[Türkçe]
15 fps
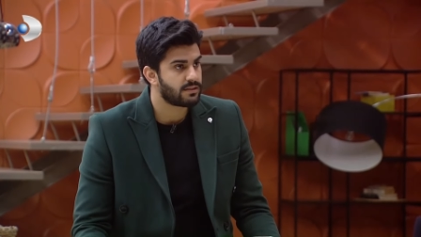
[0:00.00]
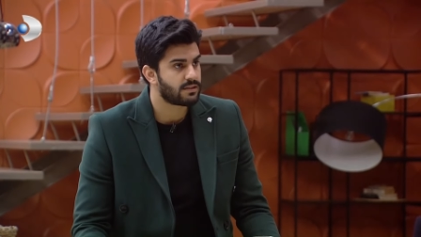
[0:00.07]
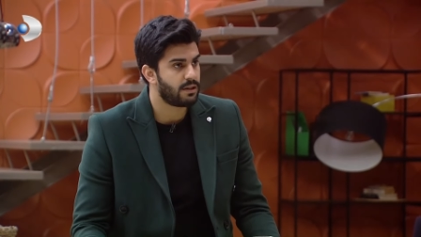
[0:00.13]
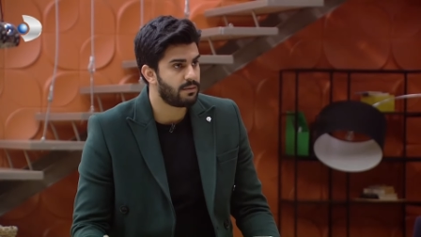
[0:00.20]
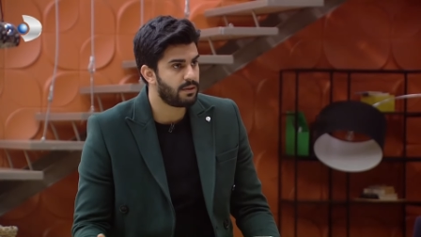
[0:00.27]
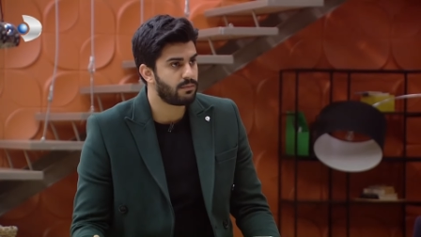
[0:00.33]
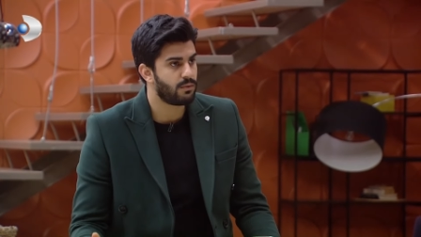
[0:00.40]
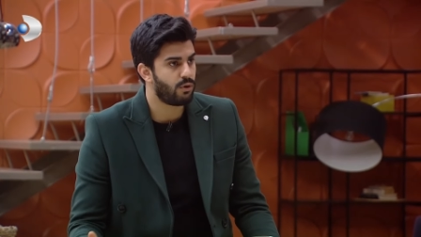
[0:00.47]

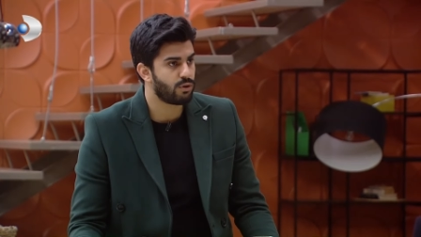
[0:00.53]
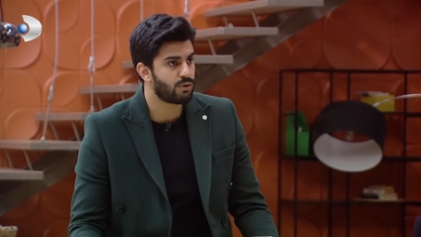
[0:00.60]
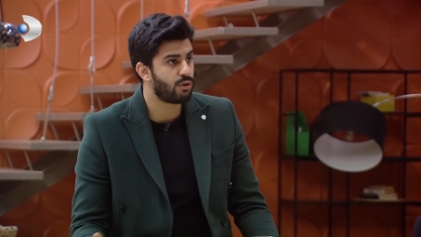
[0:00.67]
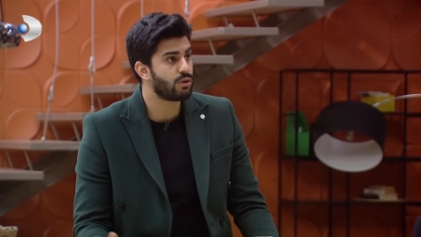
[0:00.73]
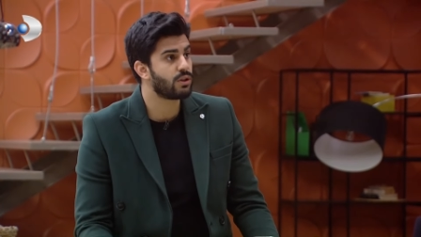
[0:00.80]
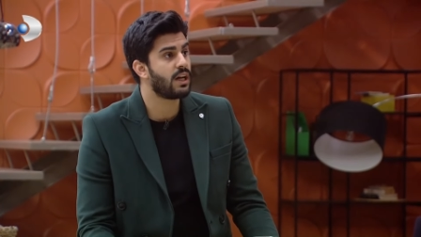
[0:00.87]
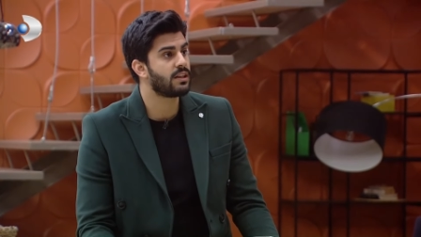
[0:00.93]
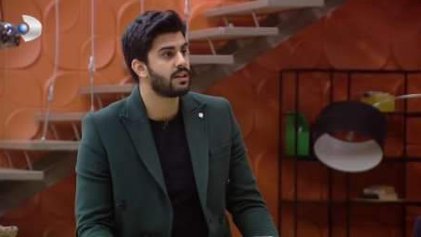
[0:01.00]
tamam mı? O da
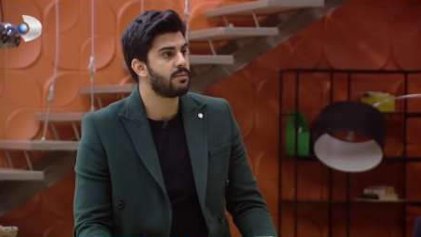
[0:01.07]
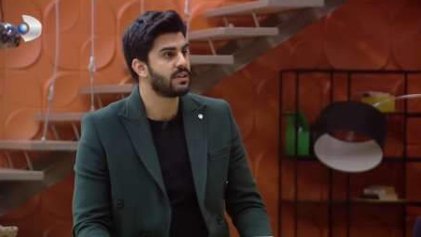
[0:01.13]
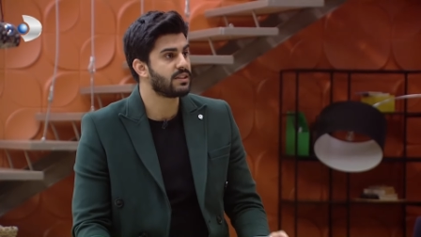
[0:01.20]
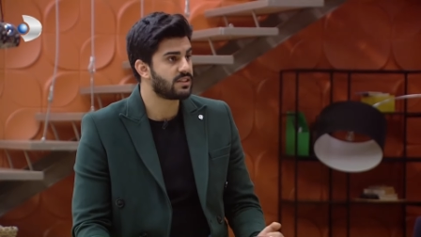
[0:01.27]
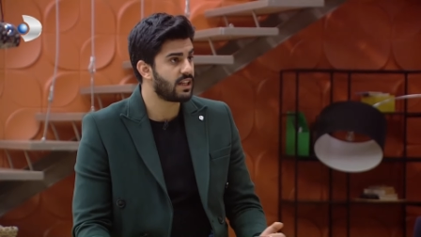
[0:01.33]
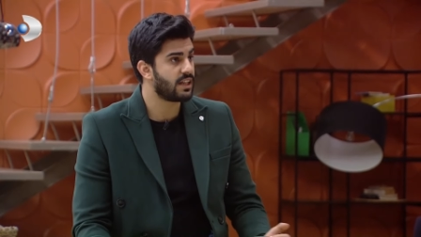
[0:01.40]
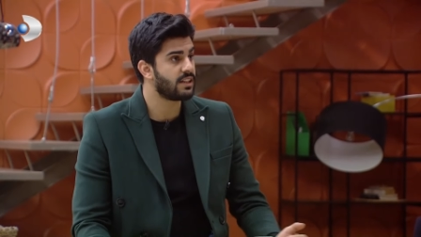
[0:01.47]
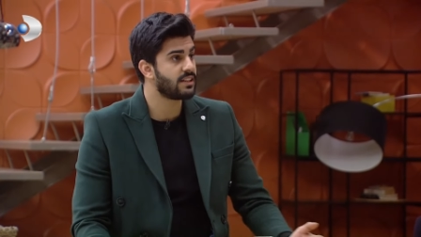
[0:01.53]
onu anlamadı.
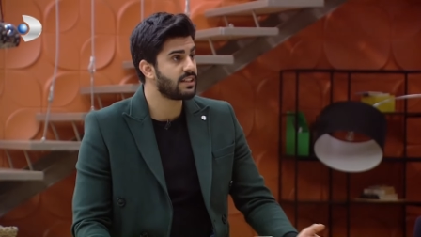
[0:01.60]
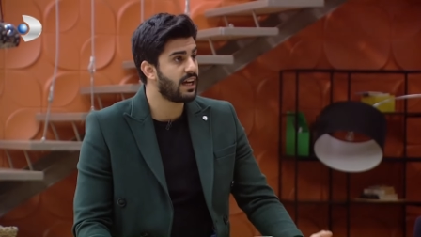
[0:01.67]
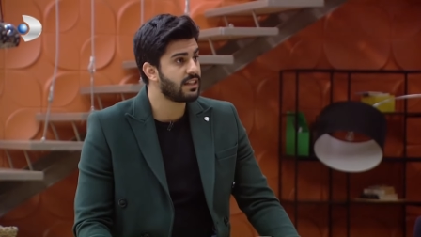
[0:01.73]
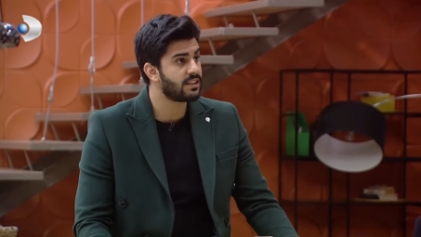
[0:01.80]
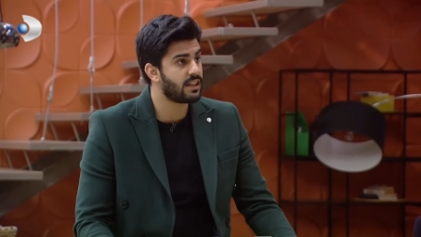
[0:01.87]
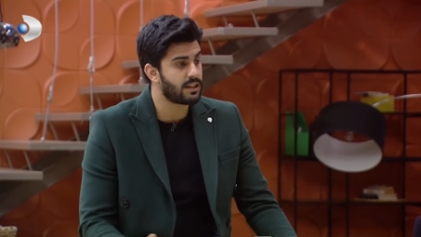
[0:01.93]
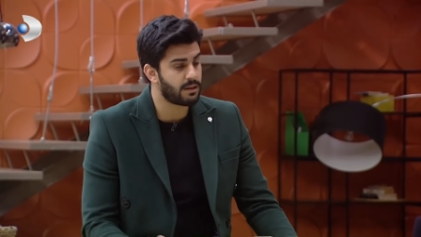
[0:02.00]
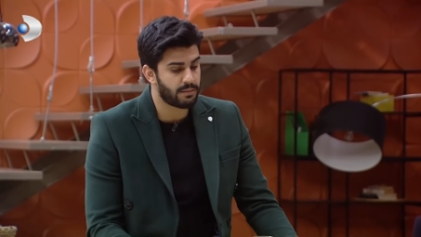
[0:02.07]
Senin yan
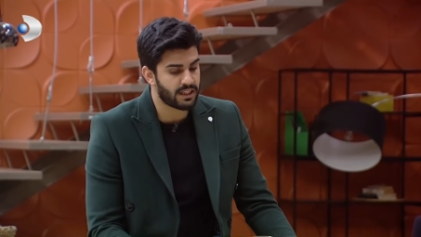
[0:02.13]
yana